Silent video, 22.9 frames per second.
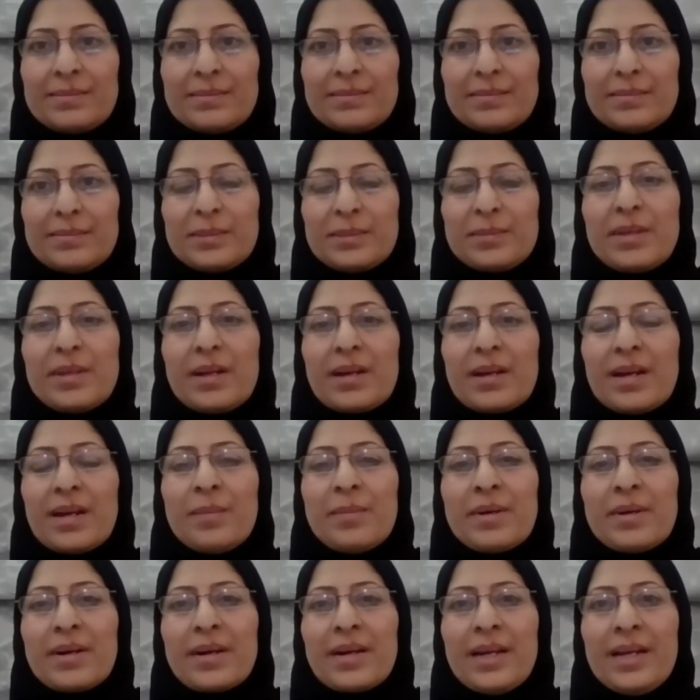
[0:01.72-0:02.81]
بسم الله الرحمن
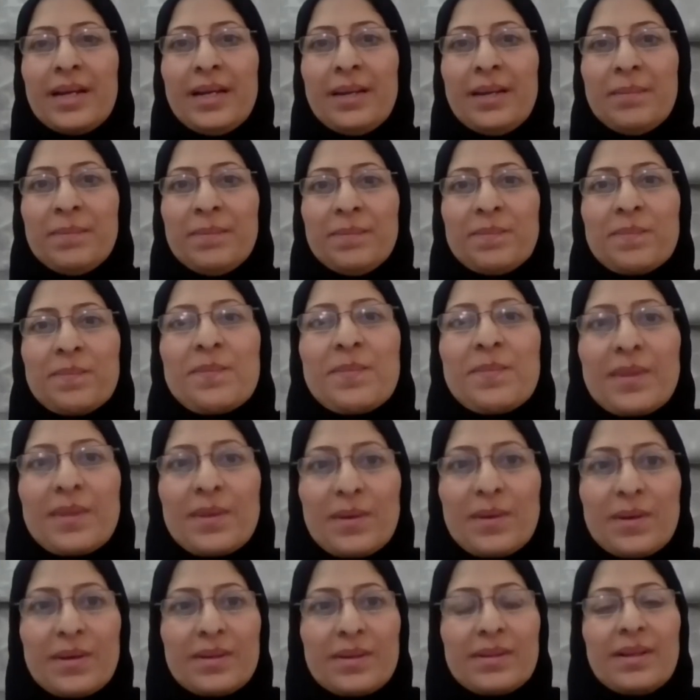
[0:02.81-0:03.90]
الرحيم
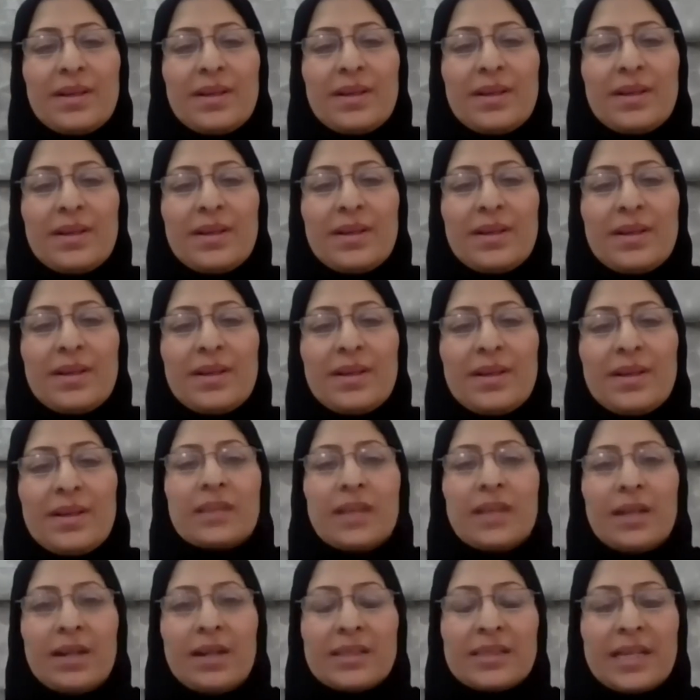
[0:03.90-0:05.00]
والصلاة
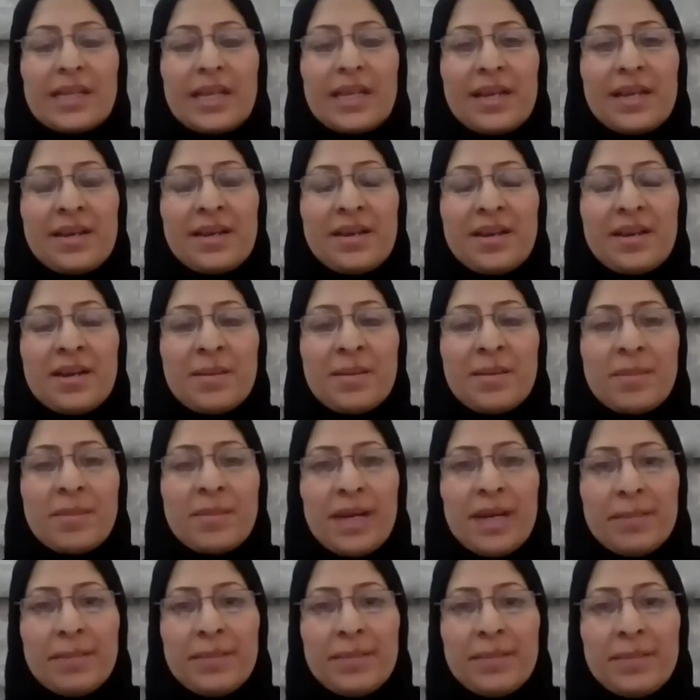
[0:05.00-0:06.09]
على سيدنا
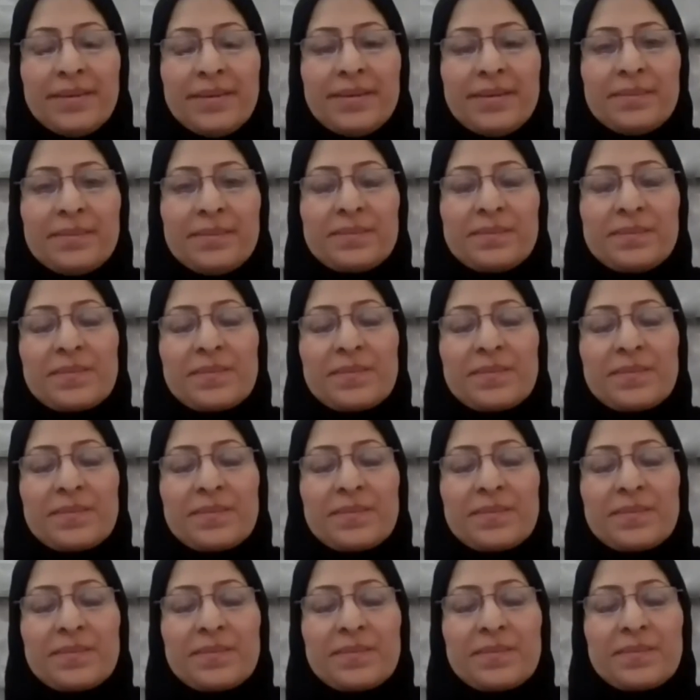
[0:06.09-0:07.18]
محمد
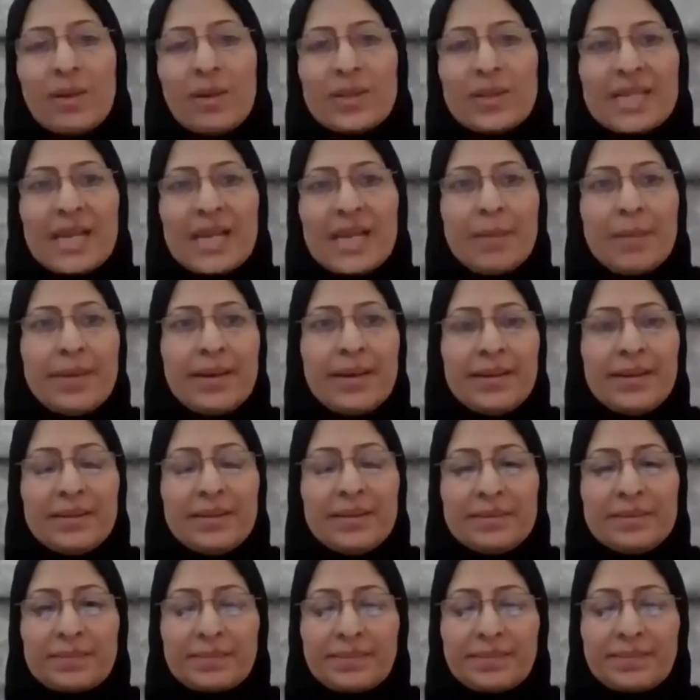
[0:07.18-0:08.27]
وعلى آله وصحبه
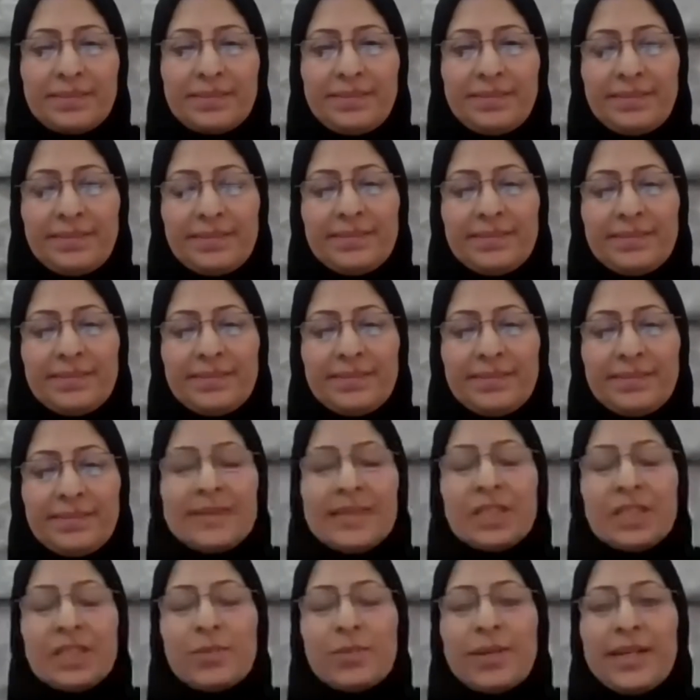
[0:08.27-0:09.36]

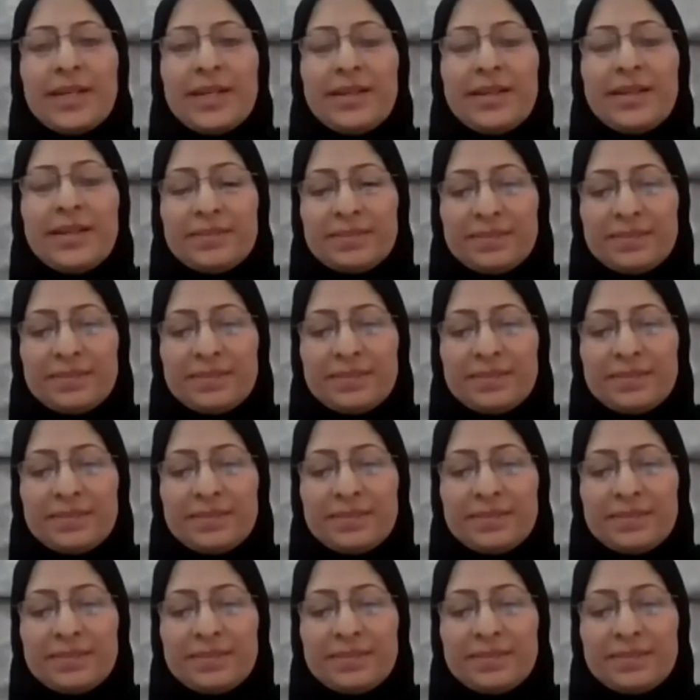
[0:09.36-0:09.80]
أجمعين